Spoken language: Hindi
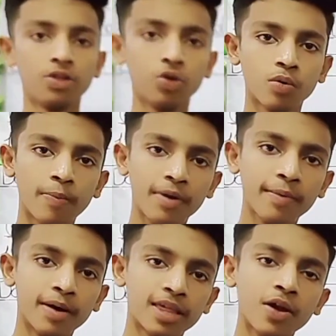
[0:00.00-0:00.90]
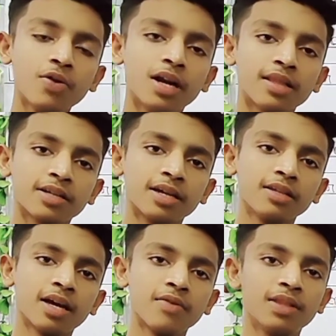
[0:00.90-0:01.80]
तो अपने बचे हुए ट्रांजेक्शन की
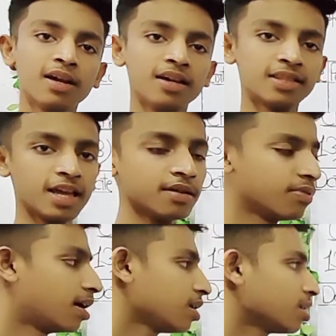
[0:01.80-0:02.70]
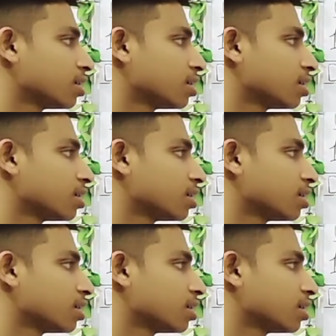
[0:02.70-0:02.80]
तरफ देख लेते हैं एक बार